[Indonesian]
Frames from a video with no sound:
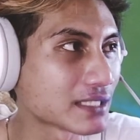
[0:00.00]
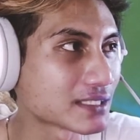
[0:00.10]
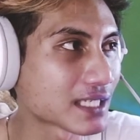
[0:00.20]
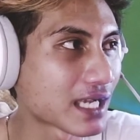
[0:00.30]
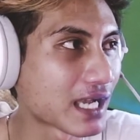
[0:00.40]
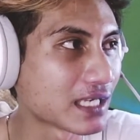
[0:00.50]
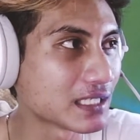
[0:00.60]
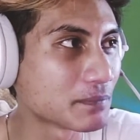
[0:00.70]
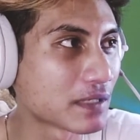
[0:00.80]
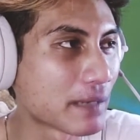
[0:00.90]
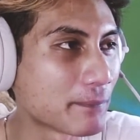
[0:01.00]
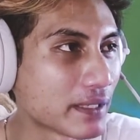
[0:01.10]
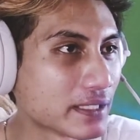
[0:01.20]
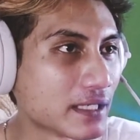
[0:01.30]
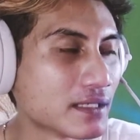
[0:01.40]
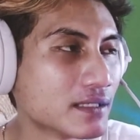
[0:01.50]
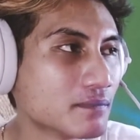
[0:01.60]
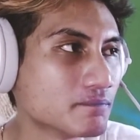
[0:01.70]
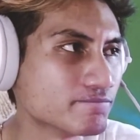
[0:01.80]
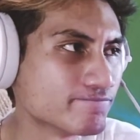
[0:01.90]
sekali berapa ya?
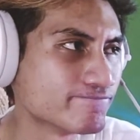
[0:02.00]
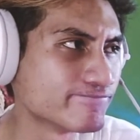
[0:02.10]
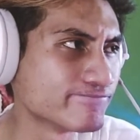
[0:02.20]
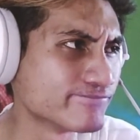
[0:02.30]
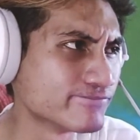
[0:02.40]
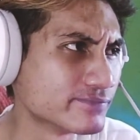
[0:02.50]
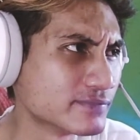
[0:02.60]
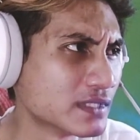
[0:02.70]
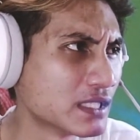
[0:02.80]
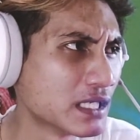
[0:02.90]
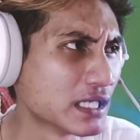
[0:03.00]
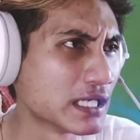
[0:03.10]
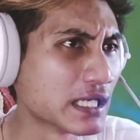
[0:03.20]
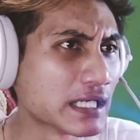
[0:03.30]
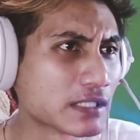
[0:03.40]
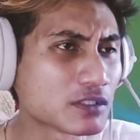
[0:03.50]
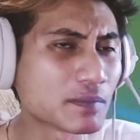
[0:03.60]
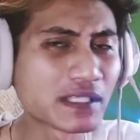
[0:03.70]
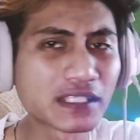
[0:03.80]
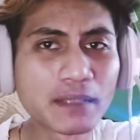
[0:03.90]
Hmm, itu
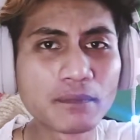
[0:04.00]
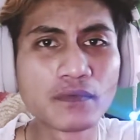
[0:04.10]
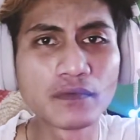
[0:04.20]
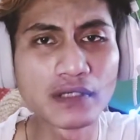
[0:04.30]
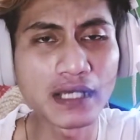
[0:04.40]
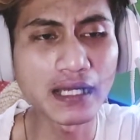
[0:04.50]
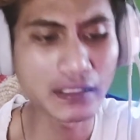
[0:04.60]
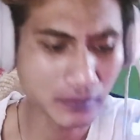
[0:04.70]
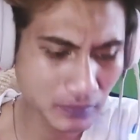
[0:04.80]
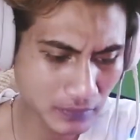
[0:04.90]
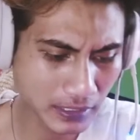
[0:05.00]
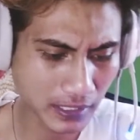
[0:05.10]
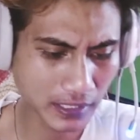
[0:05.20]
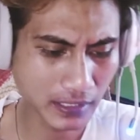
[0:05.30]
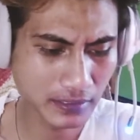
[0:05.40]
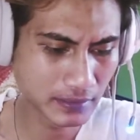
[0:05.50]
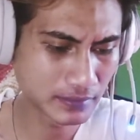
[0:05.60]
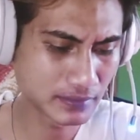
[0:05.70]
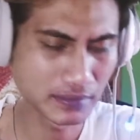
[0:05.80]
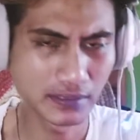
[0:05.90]
sebenarnya buka udah
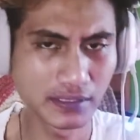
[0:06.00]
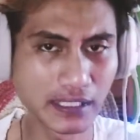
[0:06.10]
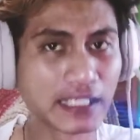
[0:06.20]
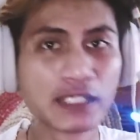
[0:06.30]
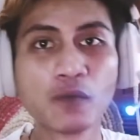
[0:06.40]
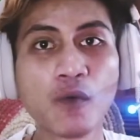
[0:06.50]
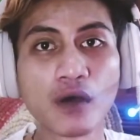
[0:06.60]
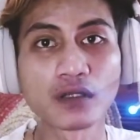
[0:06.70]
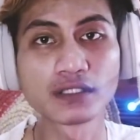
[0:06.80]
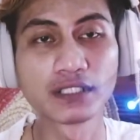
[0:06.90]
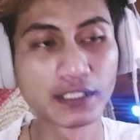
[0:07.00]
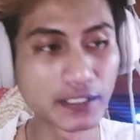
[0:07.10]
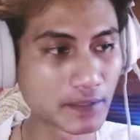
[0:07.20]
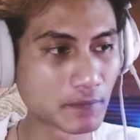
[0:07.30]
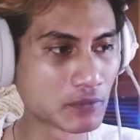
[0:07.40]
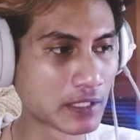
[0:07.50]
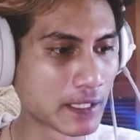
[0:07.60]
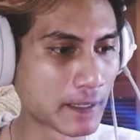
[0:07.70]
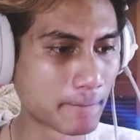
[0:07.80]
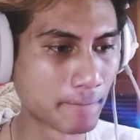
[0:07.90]
in the world jadi
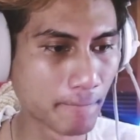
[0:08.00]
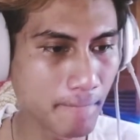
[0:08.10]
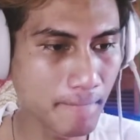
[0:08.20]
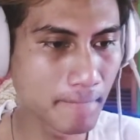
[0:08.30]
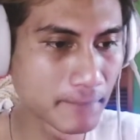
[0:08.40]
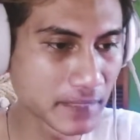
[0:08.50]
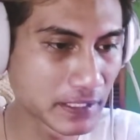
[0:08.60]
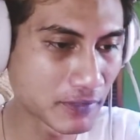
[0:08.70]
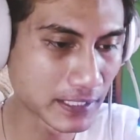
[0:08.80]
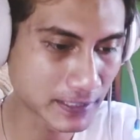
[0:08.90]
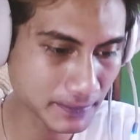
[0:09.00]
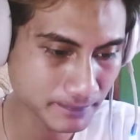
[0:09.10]
udah itu guys